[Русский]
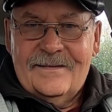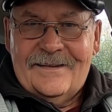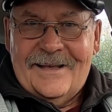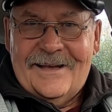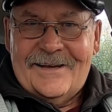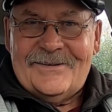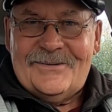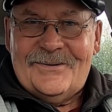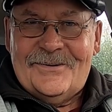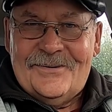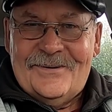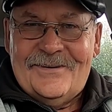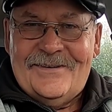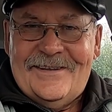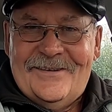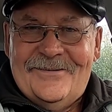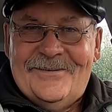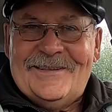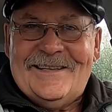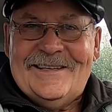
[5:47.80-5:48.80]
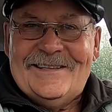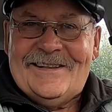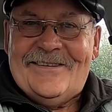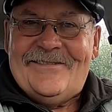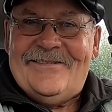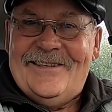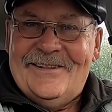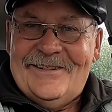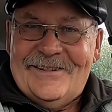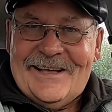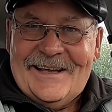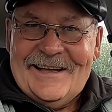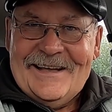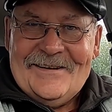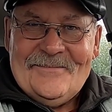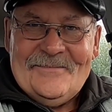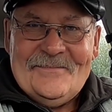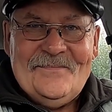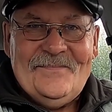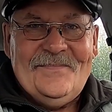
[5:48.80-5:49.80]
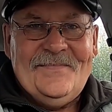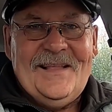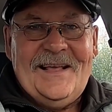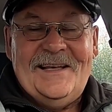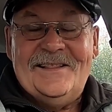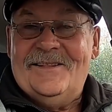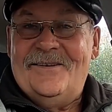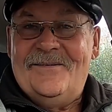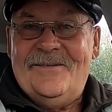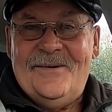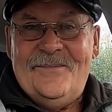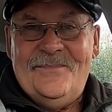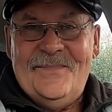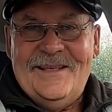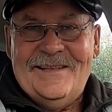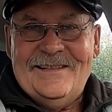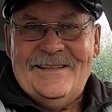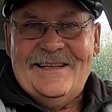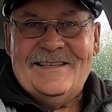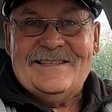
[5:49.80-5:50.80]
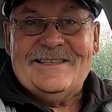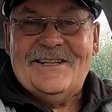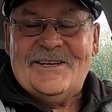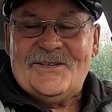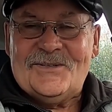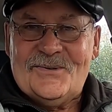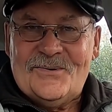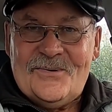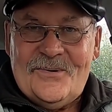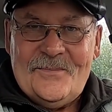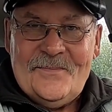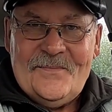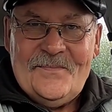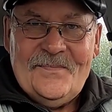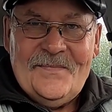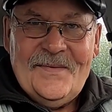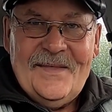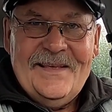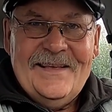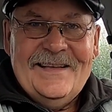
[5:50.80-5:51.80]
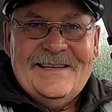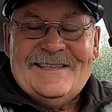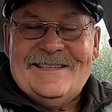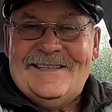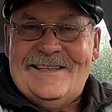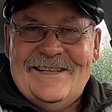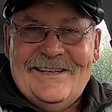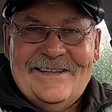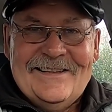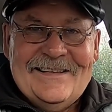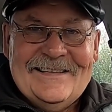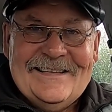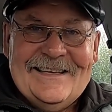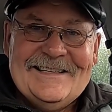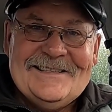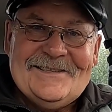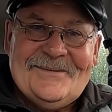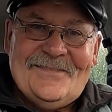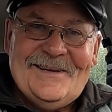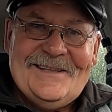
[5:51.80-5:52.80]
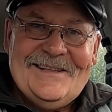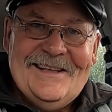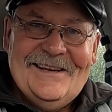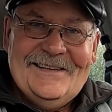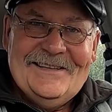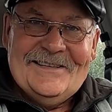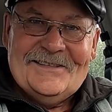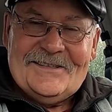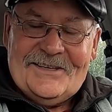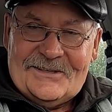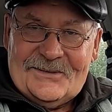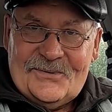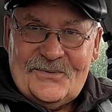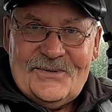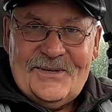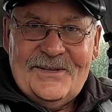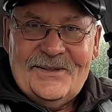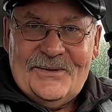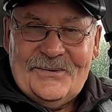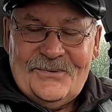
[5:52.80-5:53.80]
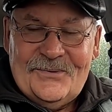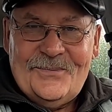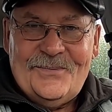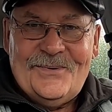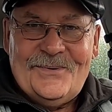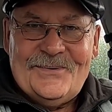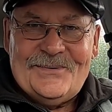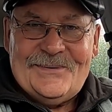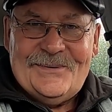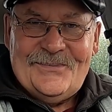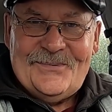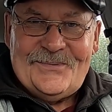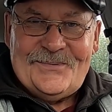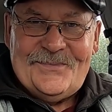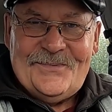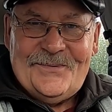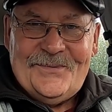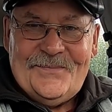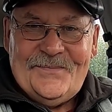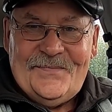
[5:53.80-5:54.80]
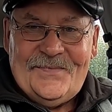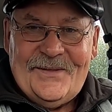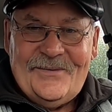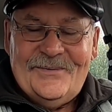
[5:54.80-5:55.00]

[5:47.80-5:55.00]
Так что и вот эта вилка одновременно с ножом, сделанная самодельно, сослужила добрую службу.